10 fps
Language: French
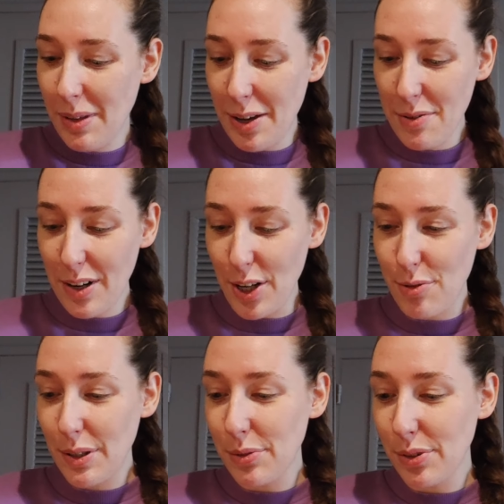mais euh, voilà, je
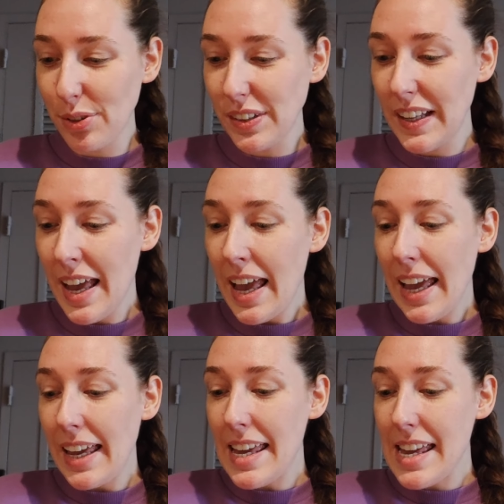suis contente.
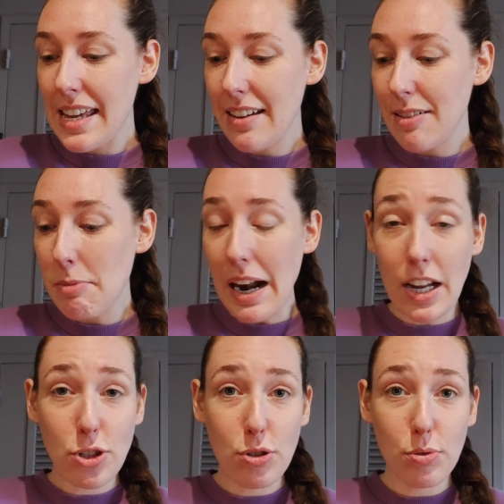Et euh, bah là
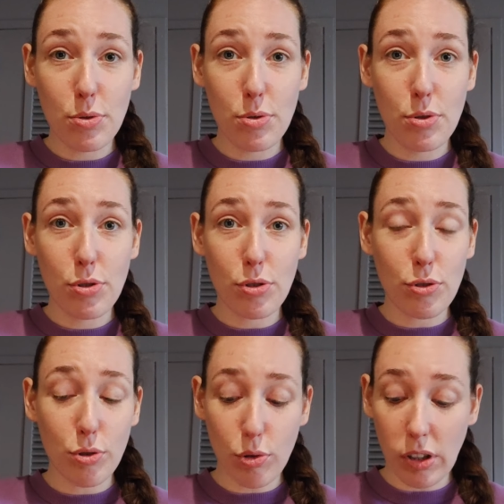je,
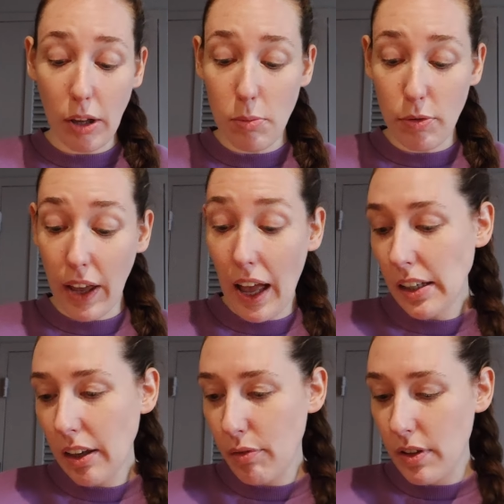suis en train de me faire un
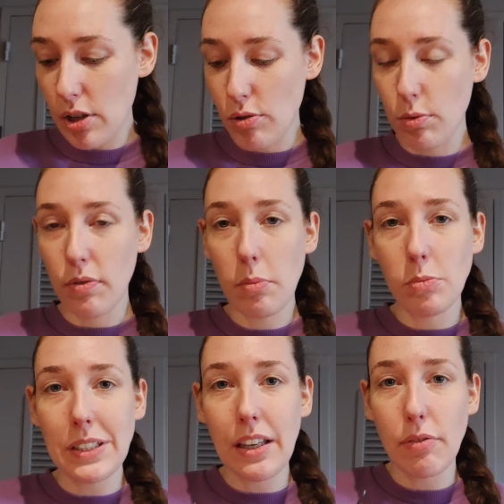café. Je me suis fait mon
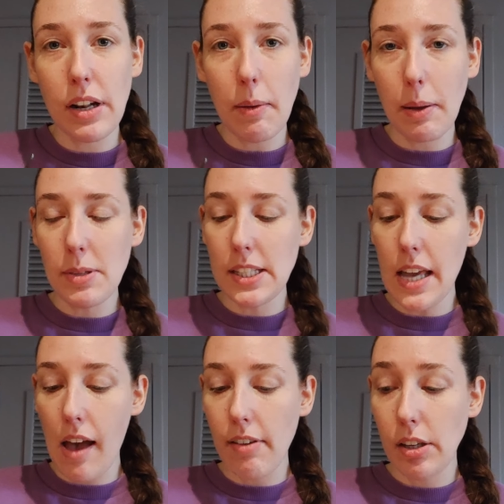petit café de l'après-midi
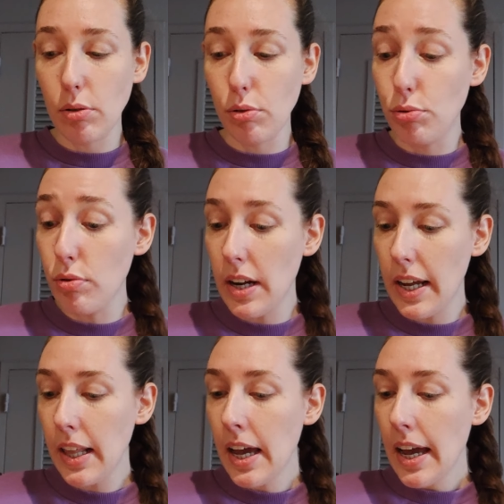avec euh, du lait
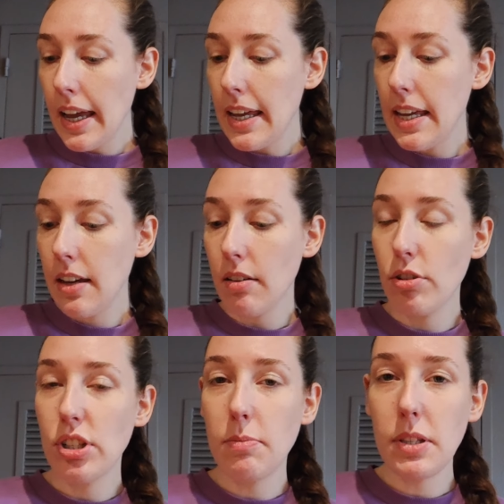et
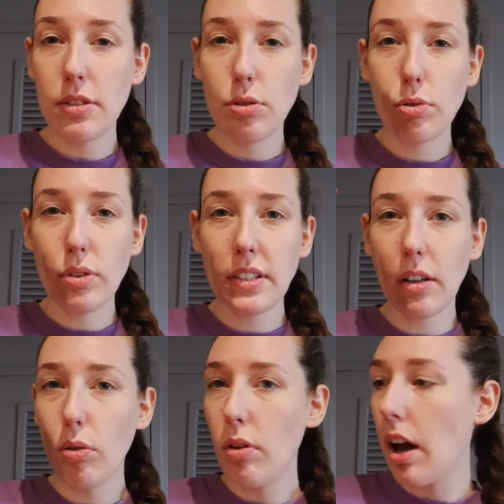j'ai mis ce
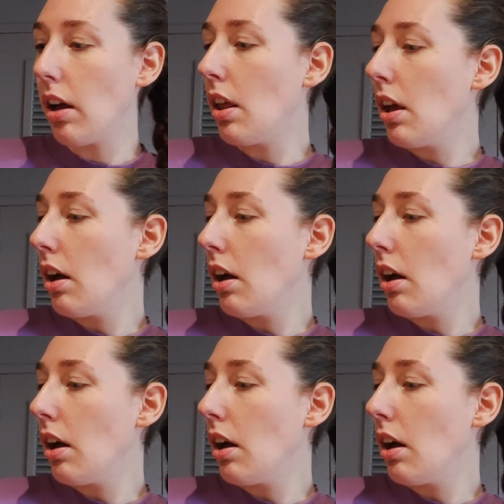sirop là.